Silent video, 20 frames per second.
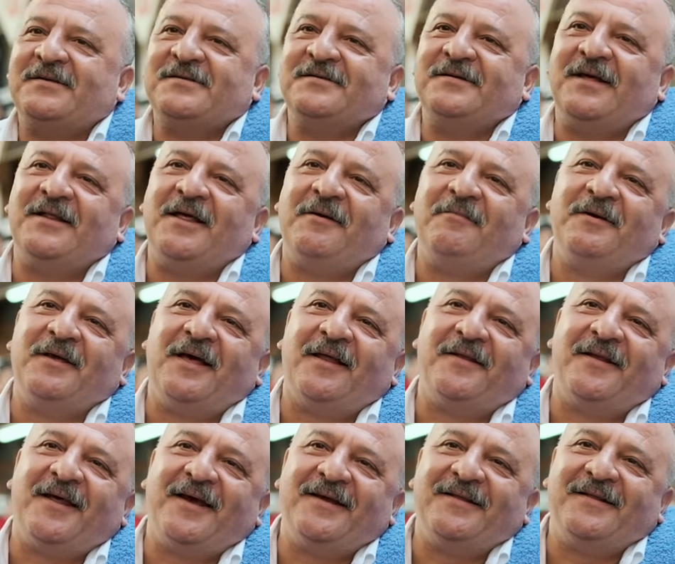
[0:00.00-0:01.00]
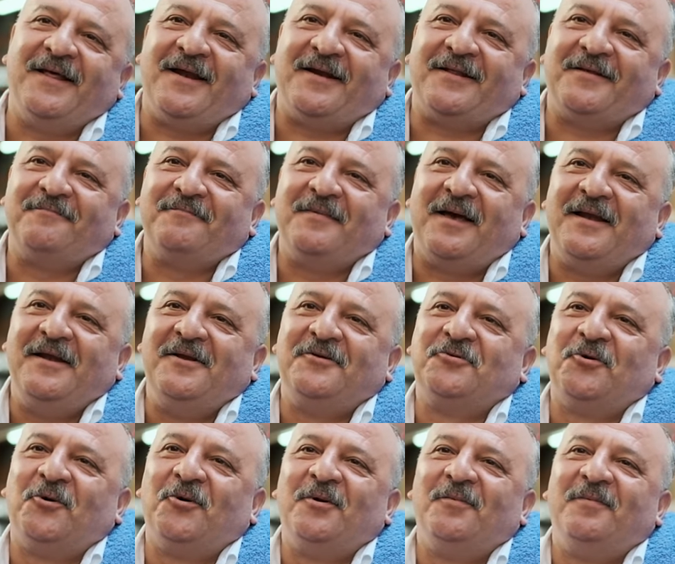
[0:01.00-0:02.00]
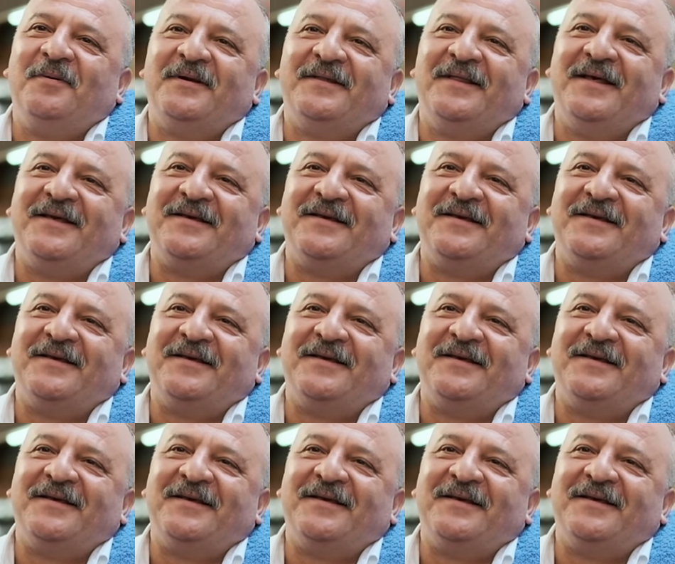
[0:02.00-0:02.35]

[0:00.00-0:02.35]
için dedemin yanına giderdim. Yani ilkokul 1'de